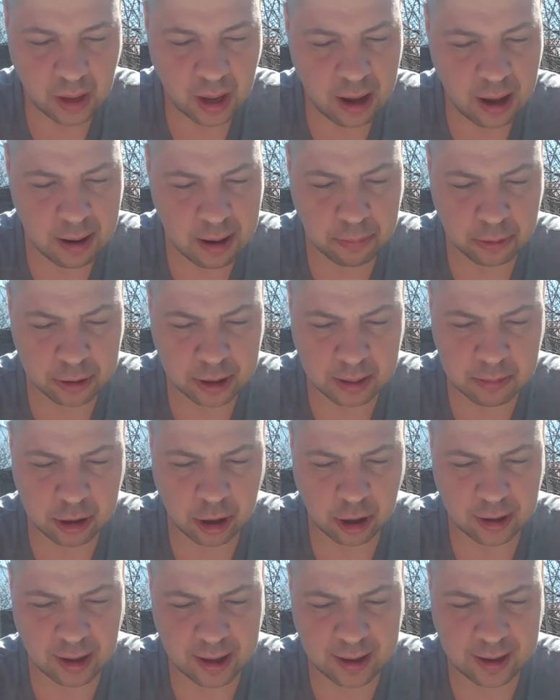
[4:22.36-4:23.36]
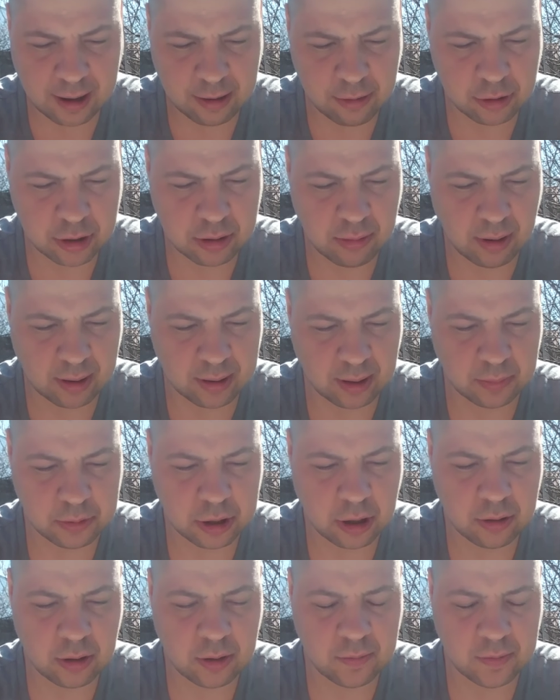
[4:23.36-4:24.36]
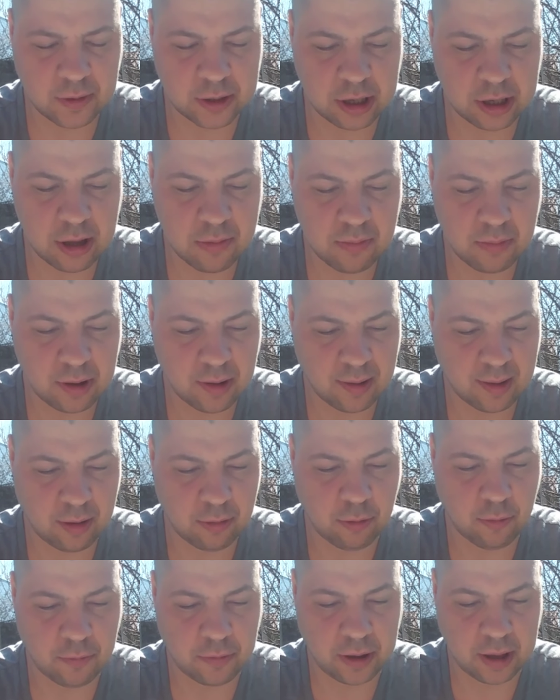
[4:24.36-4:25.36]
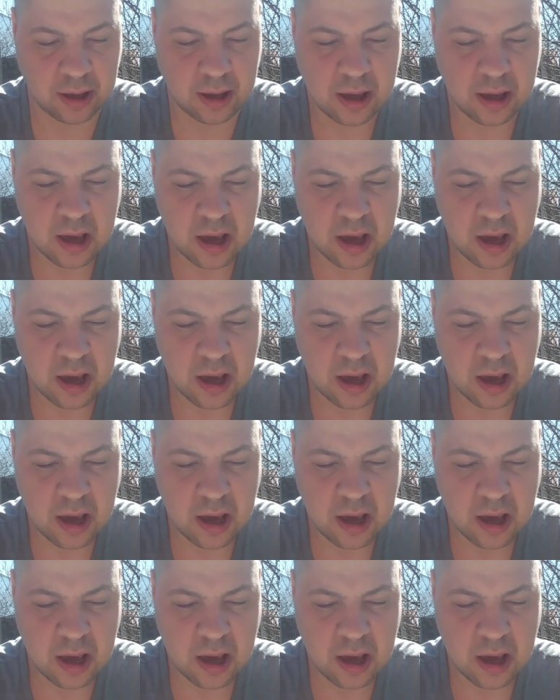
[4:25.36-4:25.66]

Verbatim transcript: A potem kolejka ruszyła do przodu i weszliśmy do stołówki.